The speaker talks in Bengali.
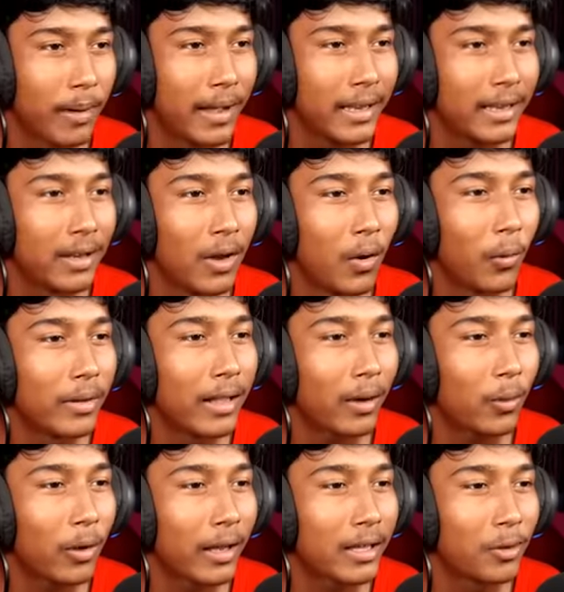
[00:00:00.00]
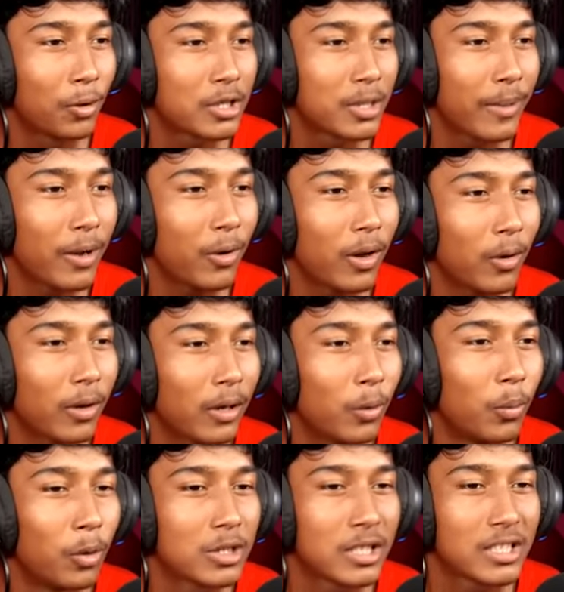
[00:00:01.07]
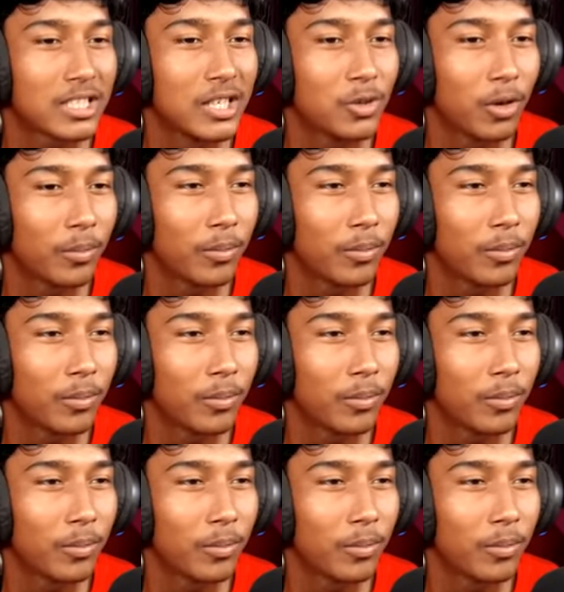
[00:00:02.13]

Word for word: ভাই ওই দেখো ওরা কি করছে ভাই ওরা ওখানে ঘুমোচ্ছে তিনজন